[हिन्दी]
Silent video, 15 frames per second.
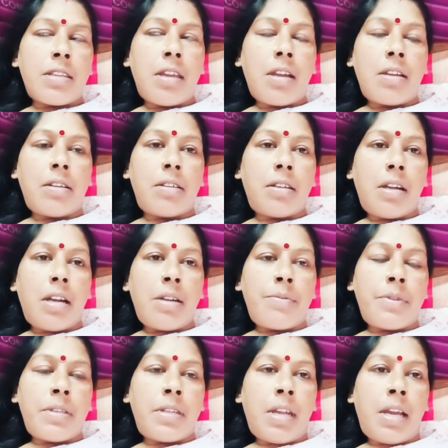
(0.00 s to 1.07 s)
अभी
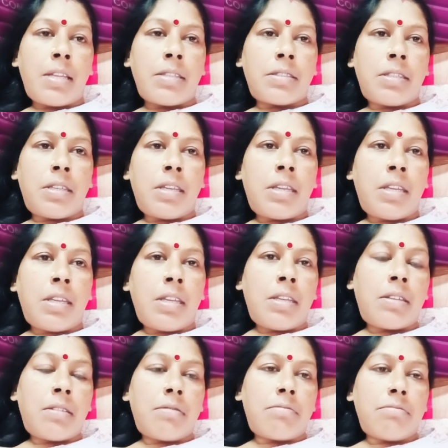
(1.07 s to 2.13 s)
रात के
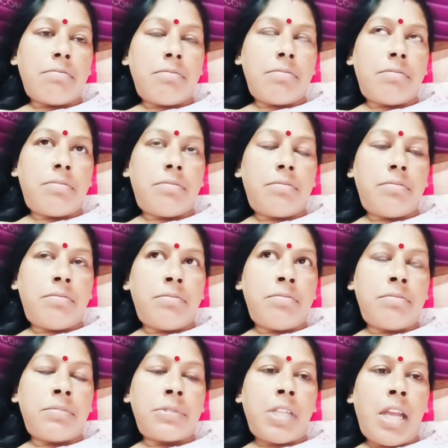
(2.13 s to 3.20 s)

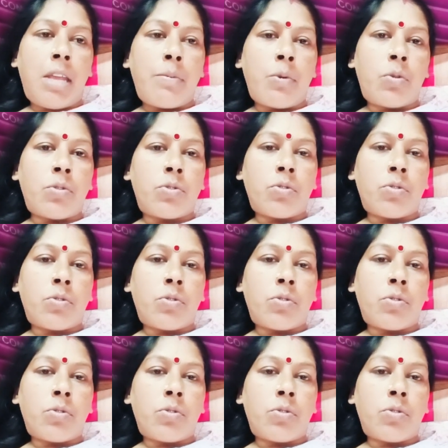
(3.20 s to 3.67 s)
टाइम हो चुका